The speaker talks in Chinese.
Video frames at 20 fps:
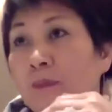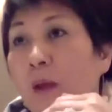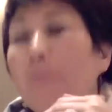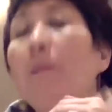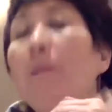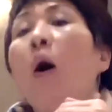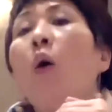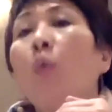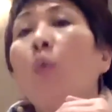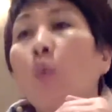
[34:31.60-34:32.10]

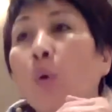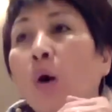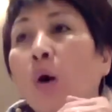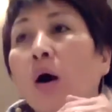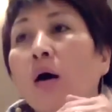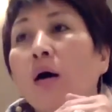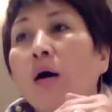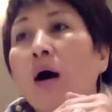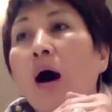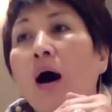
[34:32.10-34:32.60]
包括
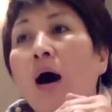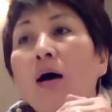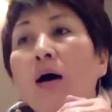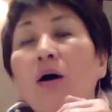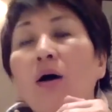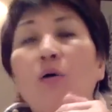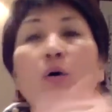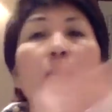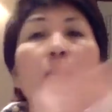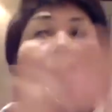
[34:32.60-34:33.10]
哈，
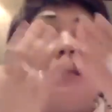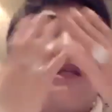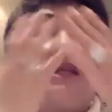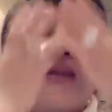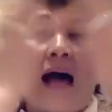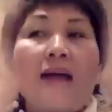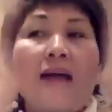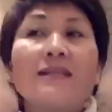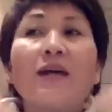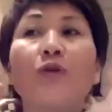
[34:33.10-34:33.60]
我们一
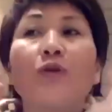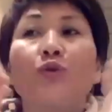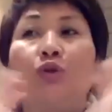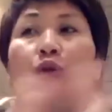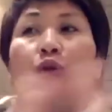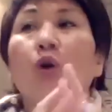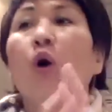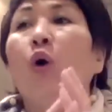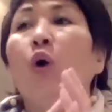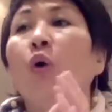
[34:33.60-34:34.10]
擦上去
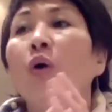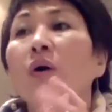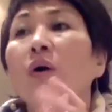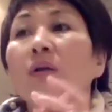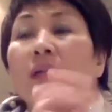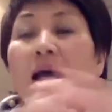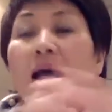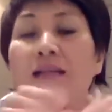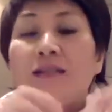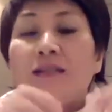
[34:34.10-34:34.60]
以后，
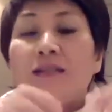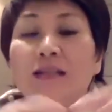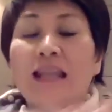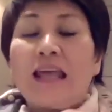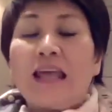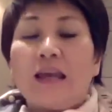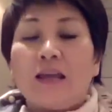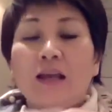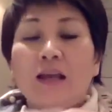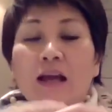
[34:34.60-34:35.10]
它是
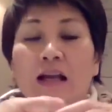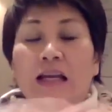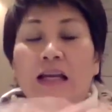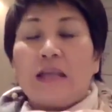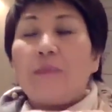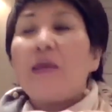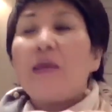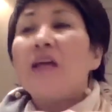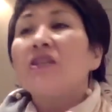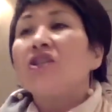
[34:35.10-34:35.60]
内
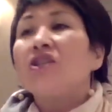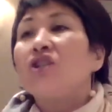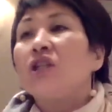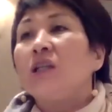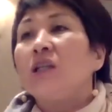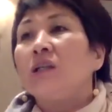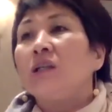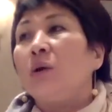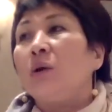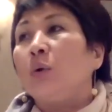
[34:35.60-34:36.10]
里面是
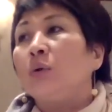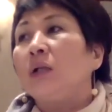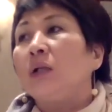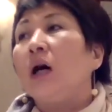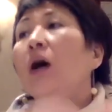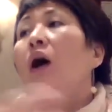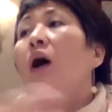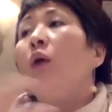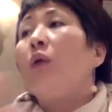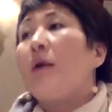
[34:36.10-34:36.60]
清油的，
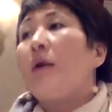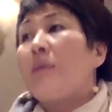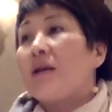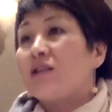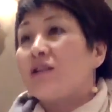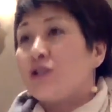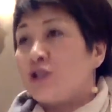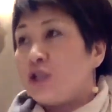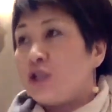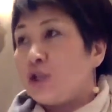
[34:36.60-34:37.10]
外面
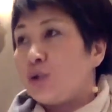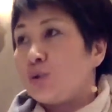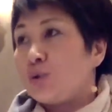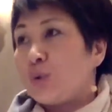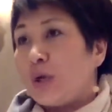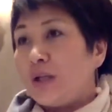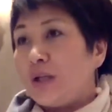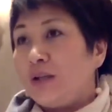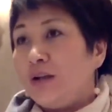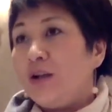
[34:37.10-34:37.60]
是清
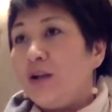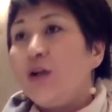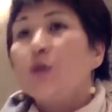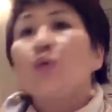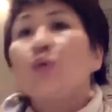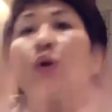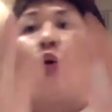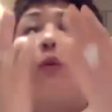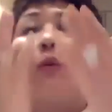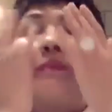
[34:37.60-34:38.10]
水的，
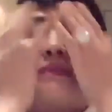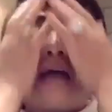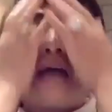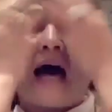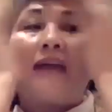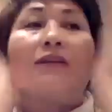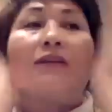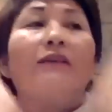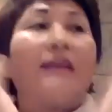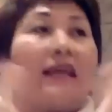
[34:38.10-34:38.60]
所以我们
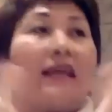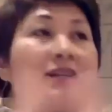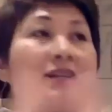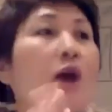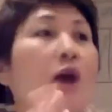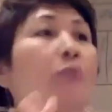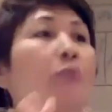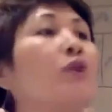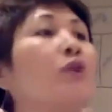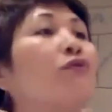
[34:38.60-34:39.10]
擦到脸
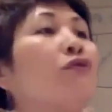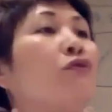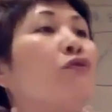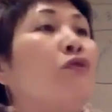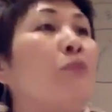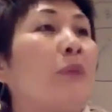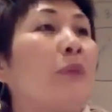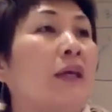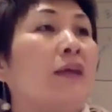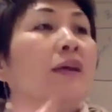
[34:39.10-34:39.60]
上，我们的护
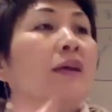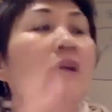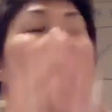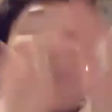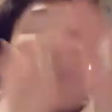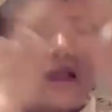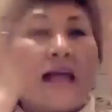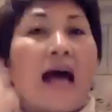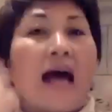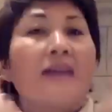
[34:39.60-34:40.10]
肤品
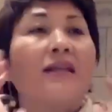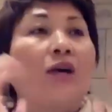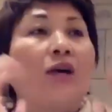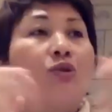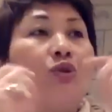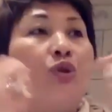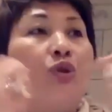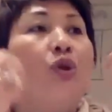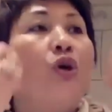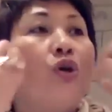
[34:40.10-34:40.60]
一擦上
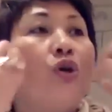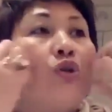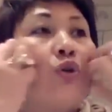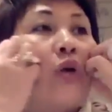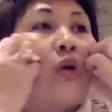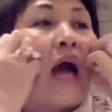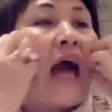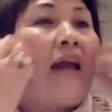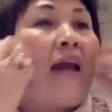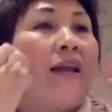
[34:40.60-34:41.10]
去就
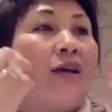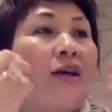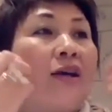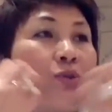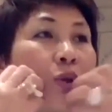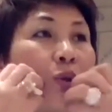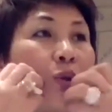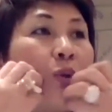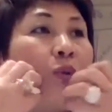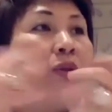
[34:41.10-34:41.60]
开了一个
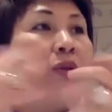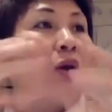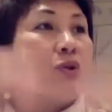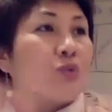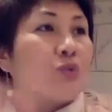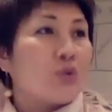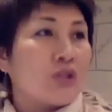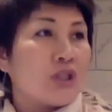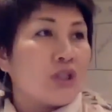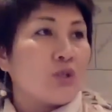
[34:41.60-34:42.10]
水通道，
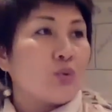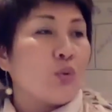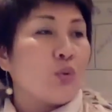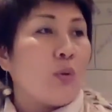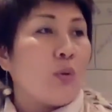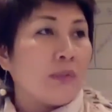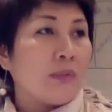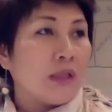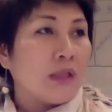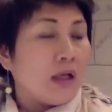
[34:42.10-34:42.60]
就进入我
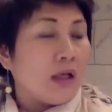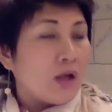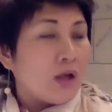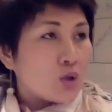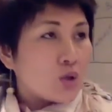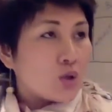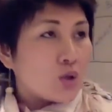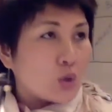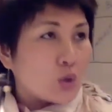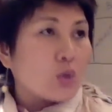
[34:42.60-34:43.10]
们的
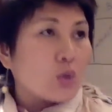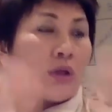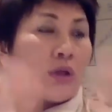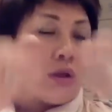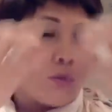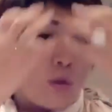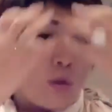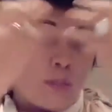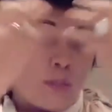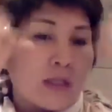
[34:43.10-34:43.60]
所有
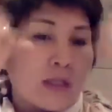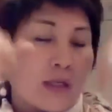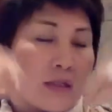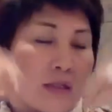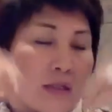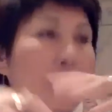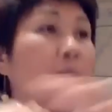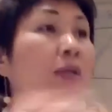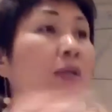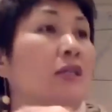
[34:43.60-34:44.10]
的我们的
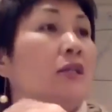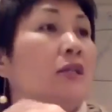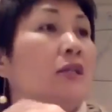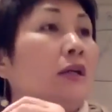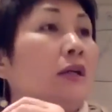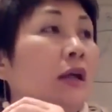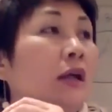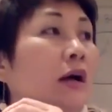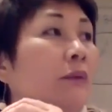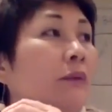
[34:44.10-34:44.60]
真皮层
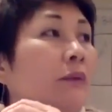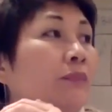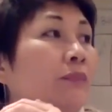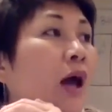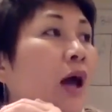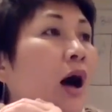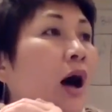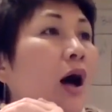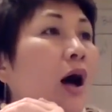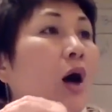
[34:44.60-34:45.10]
了。
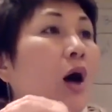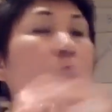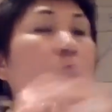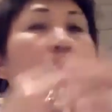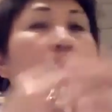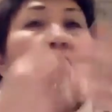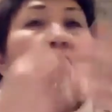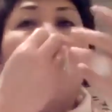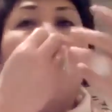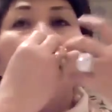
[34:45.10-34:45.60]
好，我
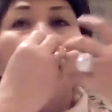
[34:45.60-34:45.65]
们一吃